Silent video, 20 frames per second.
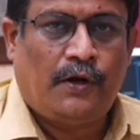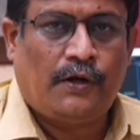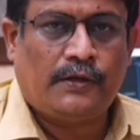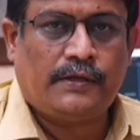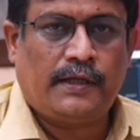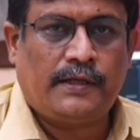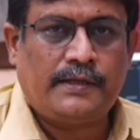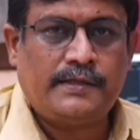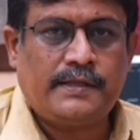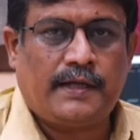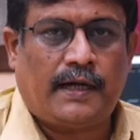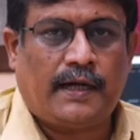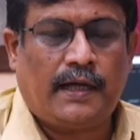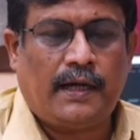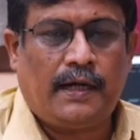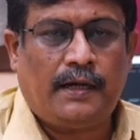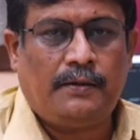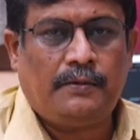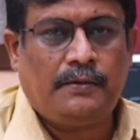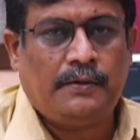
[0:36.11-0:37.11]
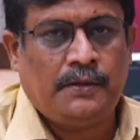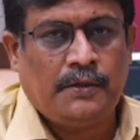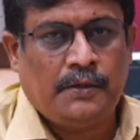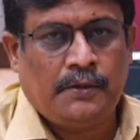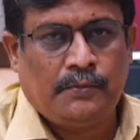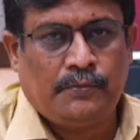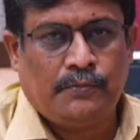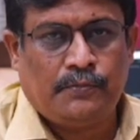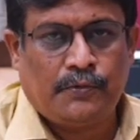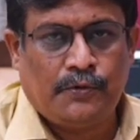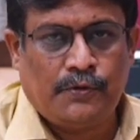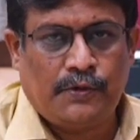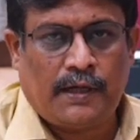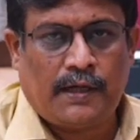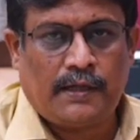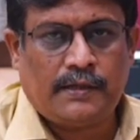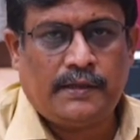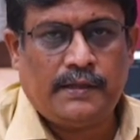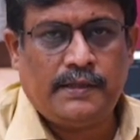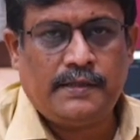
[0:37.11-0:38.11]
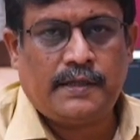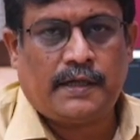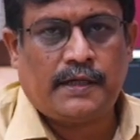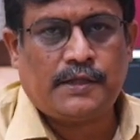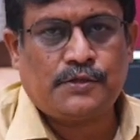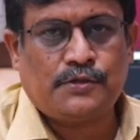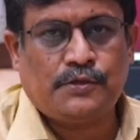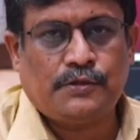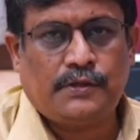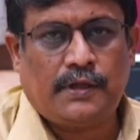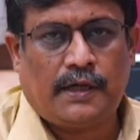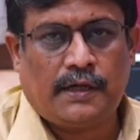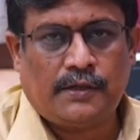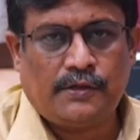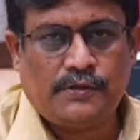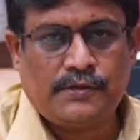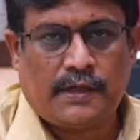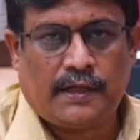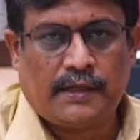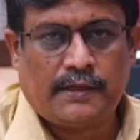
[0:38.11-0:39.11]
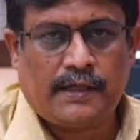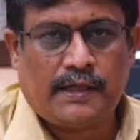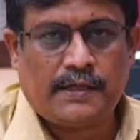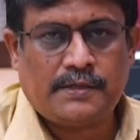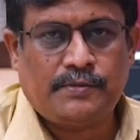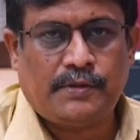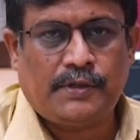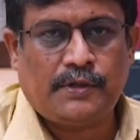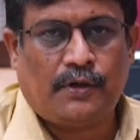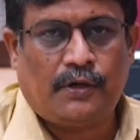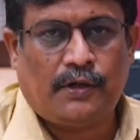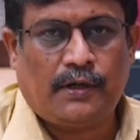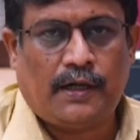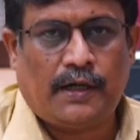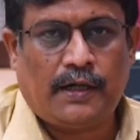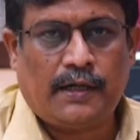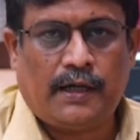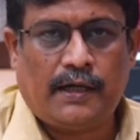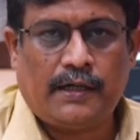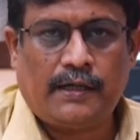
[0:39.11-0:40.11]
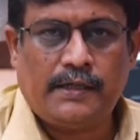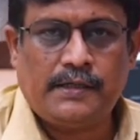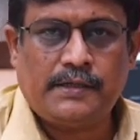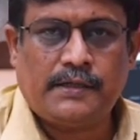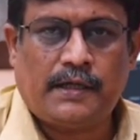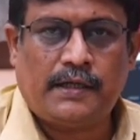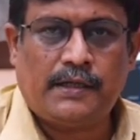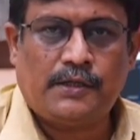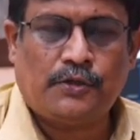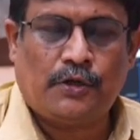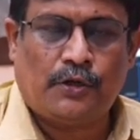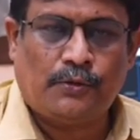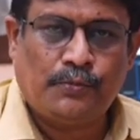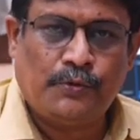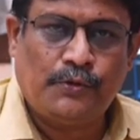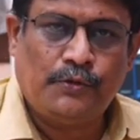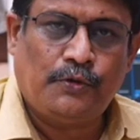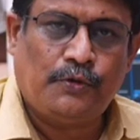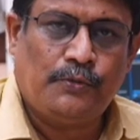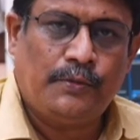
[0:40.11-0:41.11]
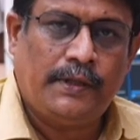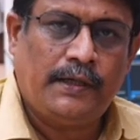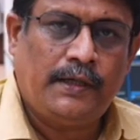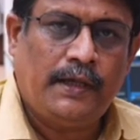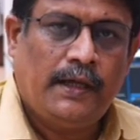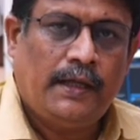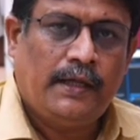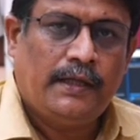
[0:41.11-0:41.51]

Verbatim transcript: অর্থাৎ যারা পুণ্যার্থী যারা শ্রদ্ধার্ঘ জানাতে আসবেন গঙ্গার ঘাটে যারা তর্পণ করবেন